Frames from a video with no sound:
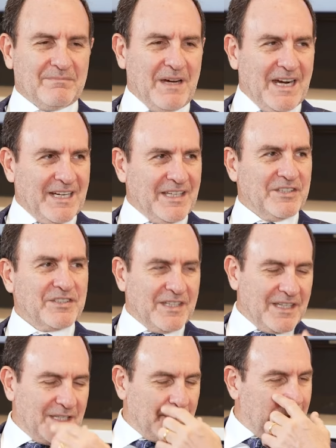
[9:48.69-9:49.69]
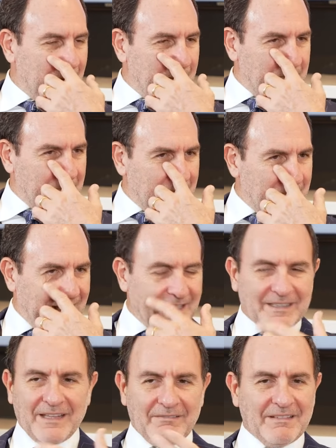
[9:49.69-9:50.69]
maliyeci ekibe
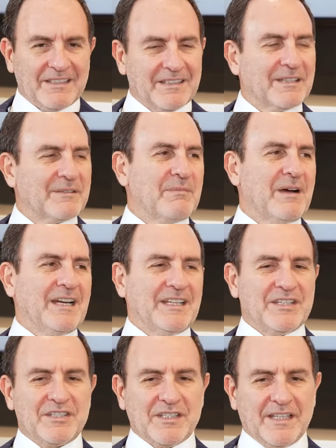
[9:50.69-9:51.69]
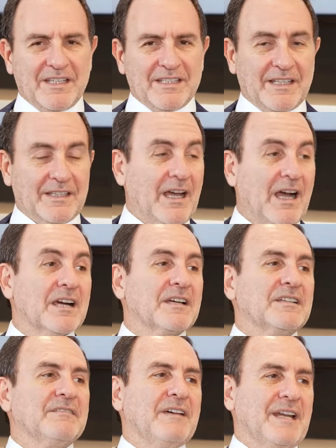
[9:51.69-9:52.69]
yani devletteki maliyecilerin yanında
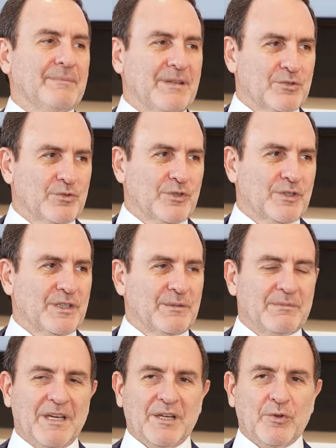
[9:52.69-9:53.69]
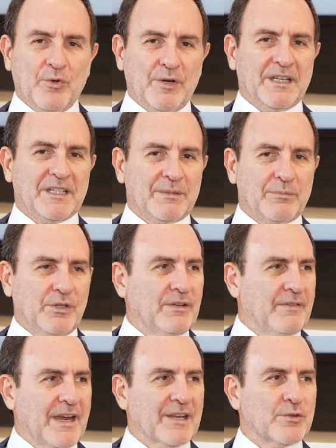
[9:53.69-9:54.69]
hakkını vermek zorundayım. Yani öyle ya da böyle
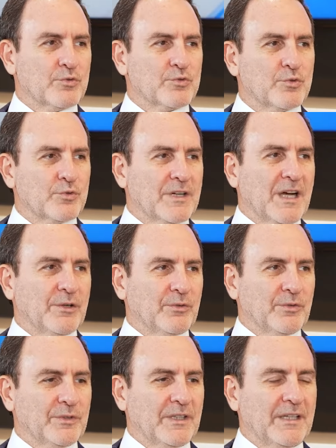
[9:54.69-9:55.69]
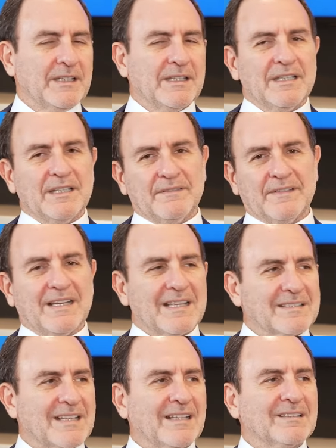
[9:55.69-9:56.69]
vergi usul kanununda
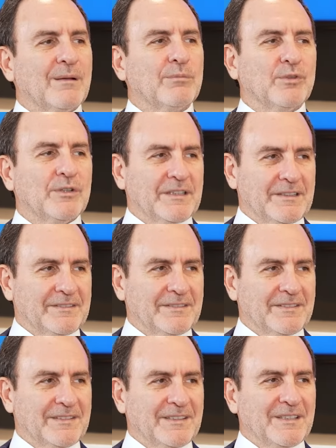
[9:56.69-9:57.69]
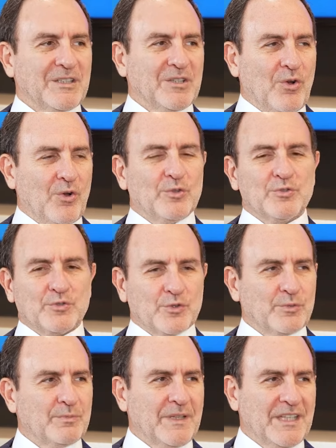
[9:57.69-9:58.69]
finansal tabloların
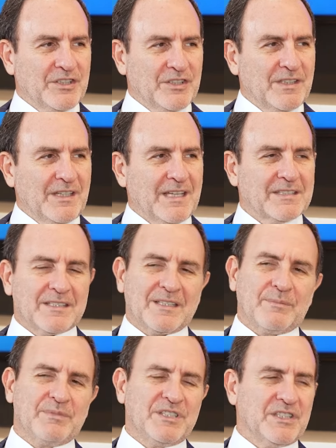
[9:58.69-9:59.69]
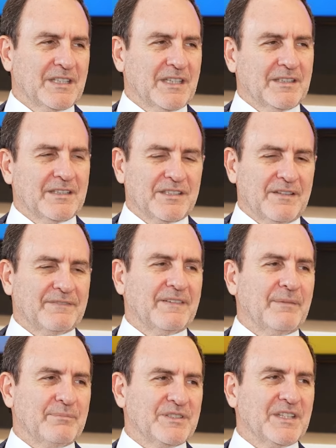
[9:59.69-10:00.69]
oluşturulma işi aslında bir şirkete
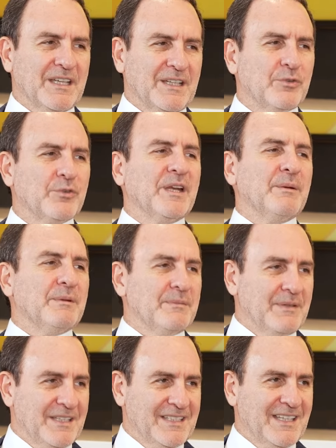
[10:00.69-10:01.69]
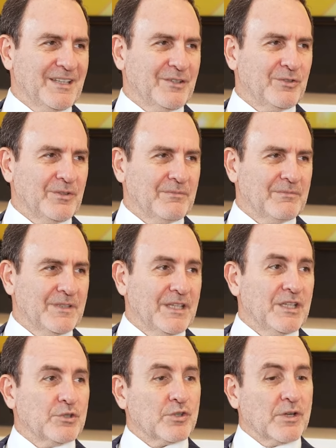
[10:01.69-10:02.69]
şeffaf bir şekilde görebilmenize yetiyor.
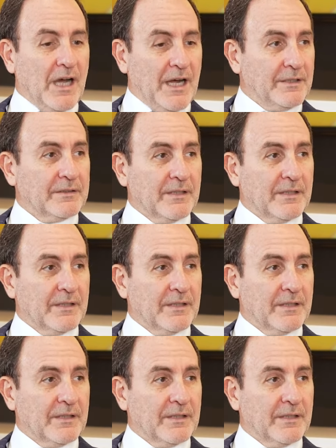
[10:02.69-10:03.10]
Çünkü aynı